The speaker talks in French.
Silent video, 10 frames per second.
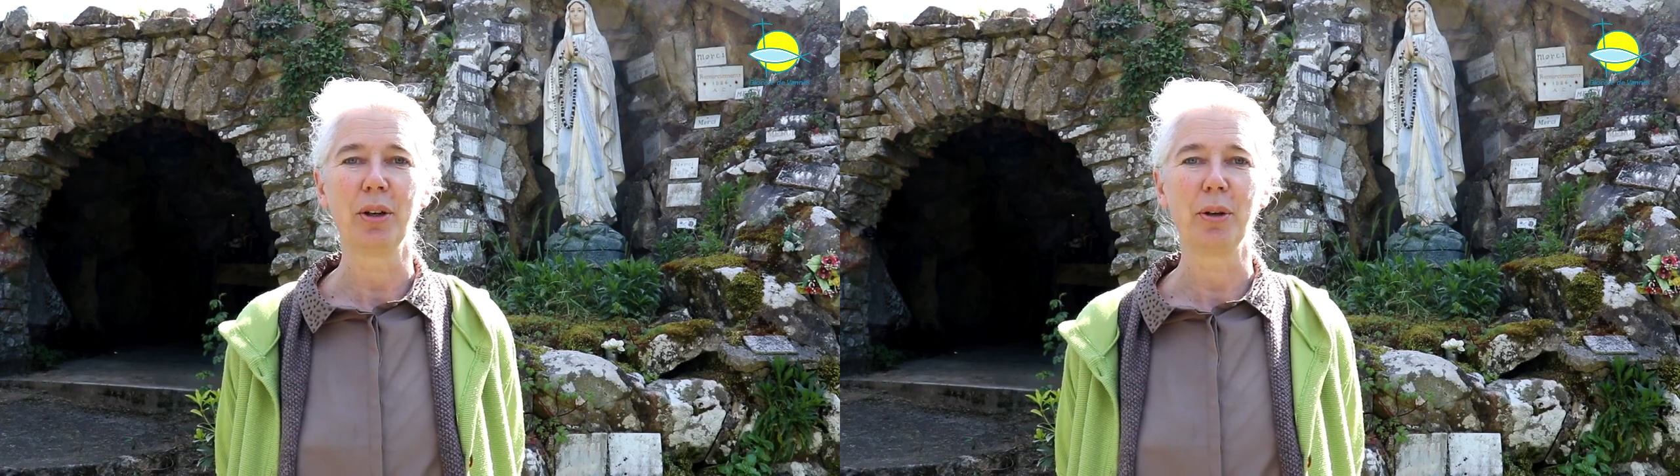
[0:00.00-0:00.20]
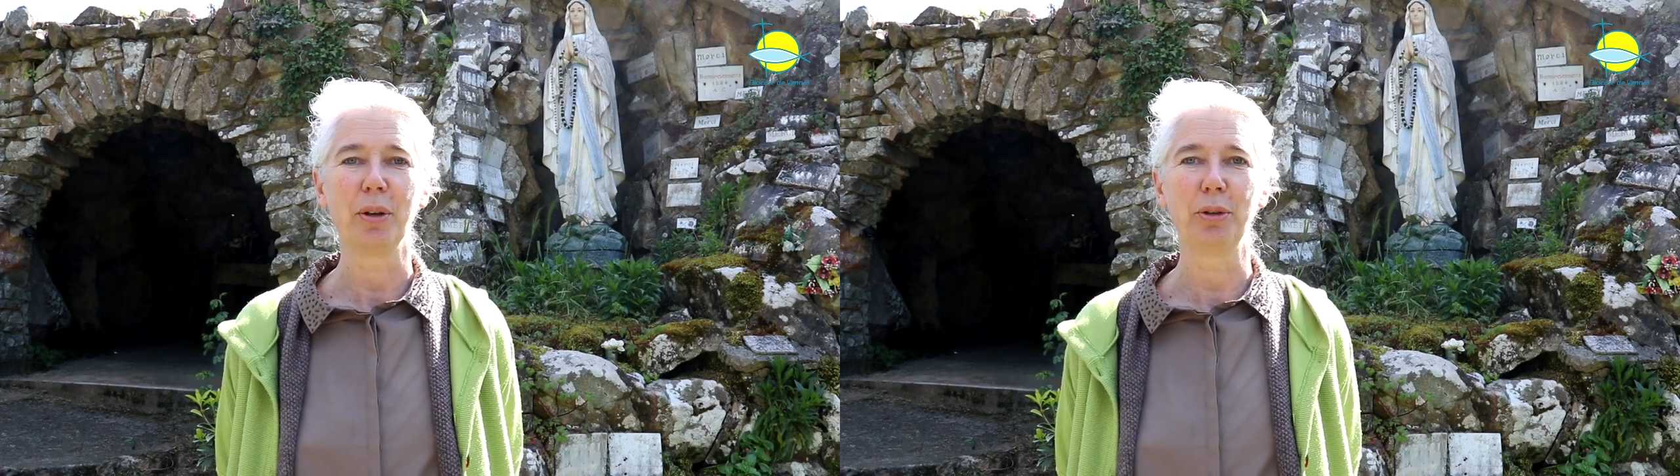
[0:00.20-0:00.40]

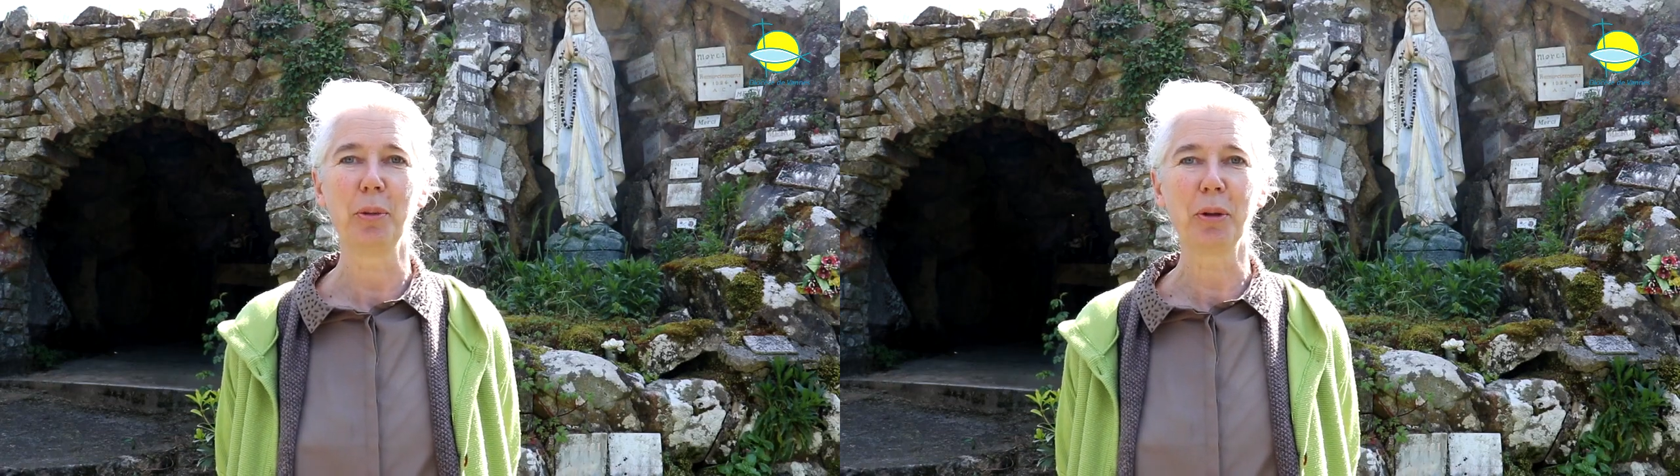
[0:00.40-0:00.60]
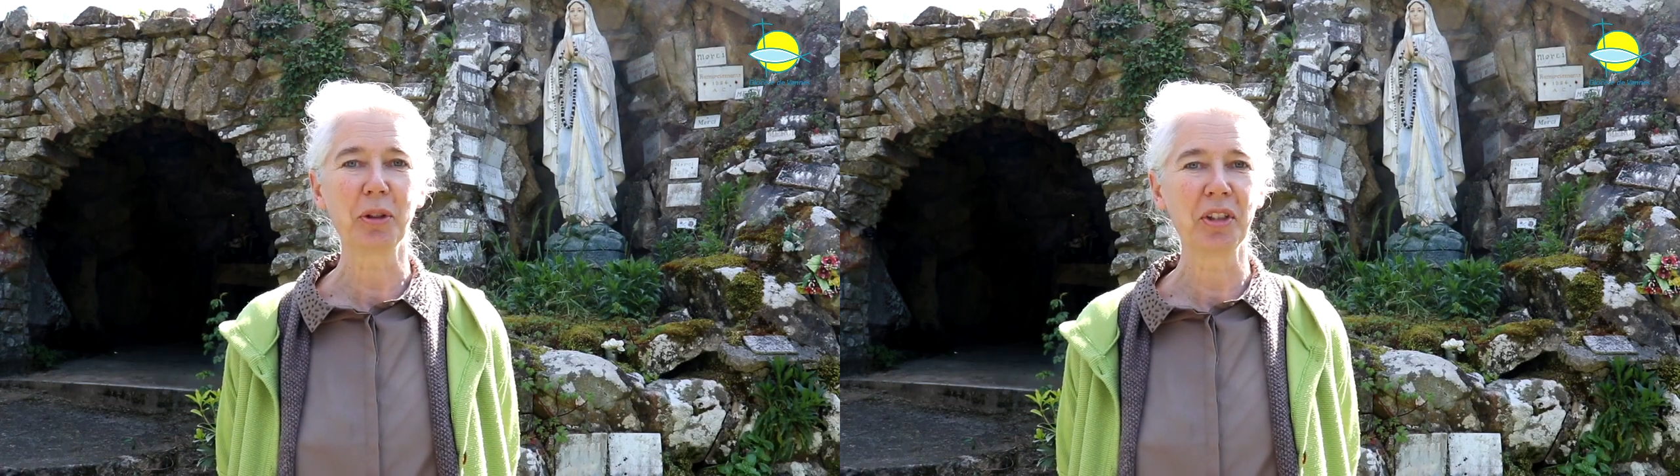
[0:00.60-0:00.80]

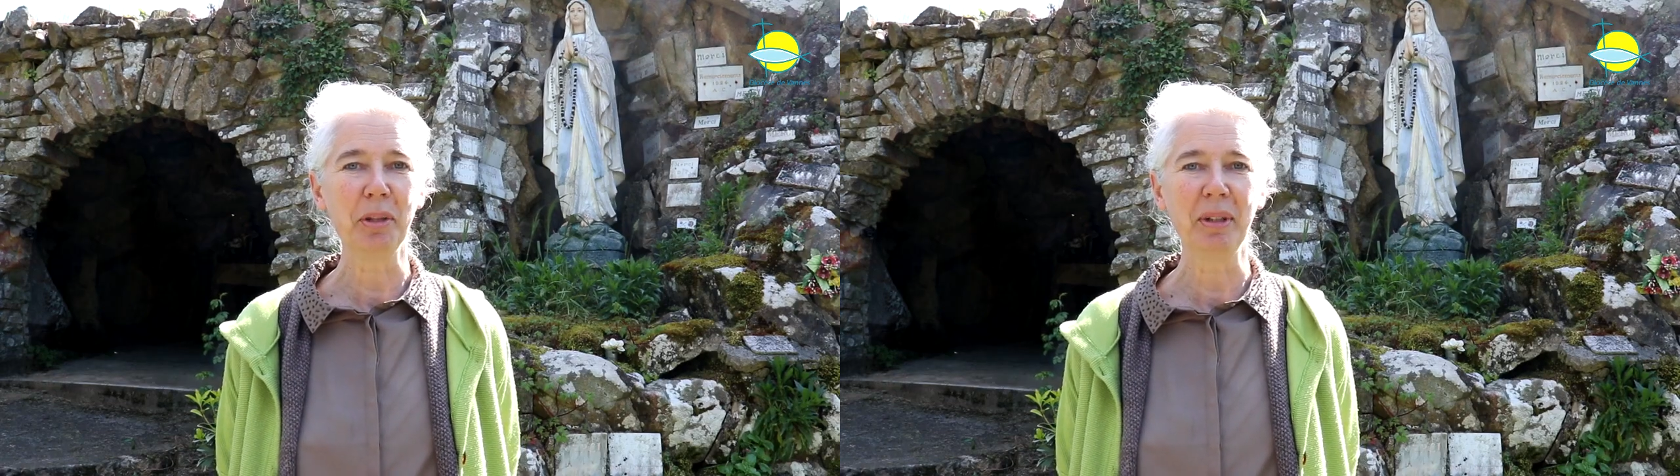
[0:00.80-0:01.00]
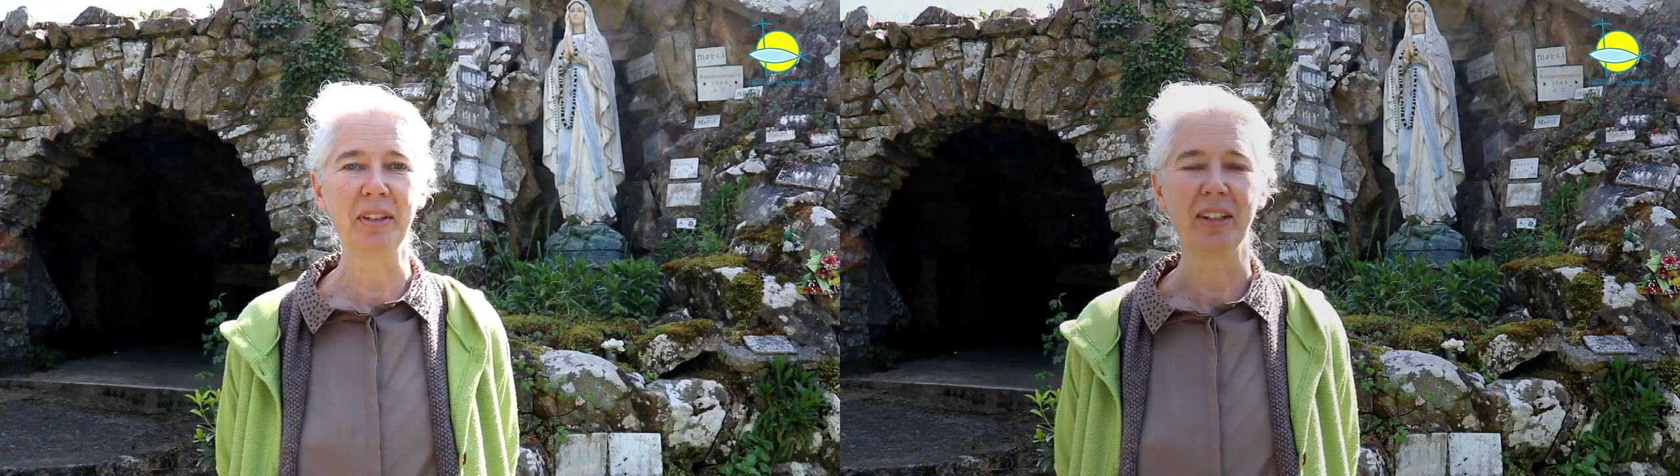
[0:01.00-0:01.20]
de
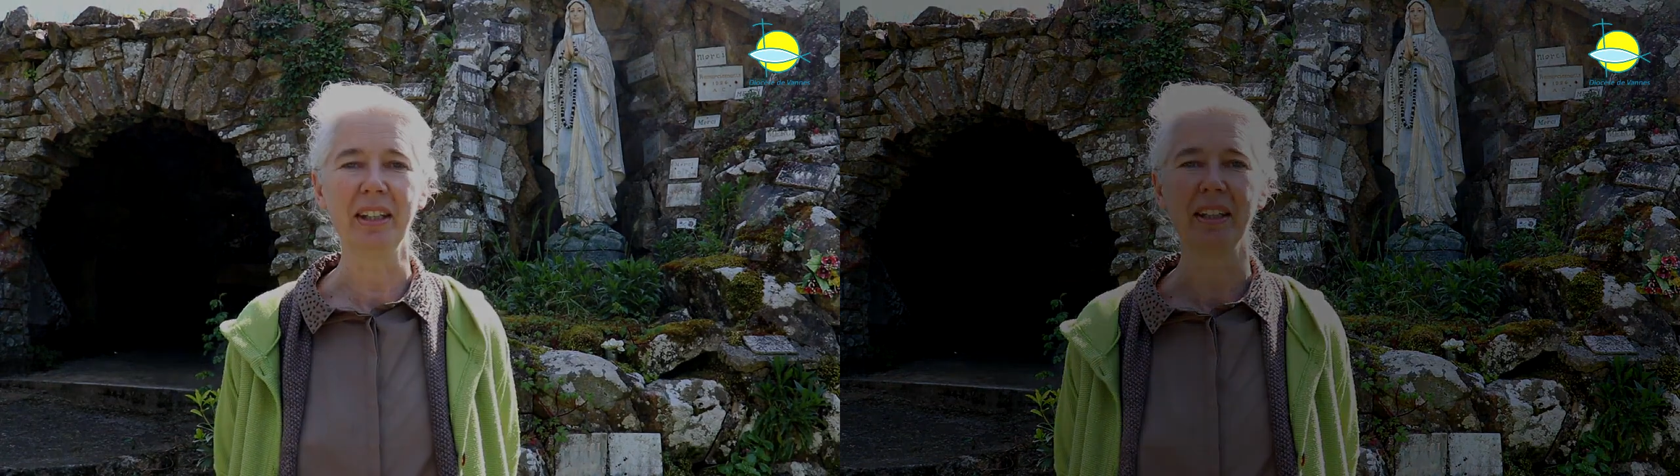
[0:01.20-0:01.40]
proximité.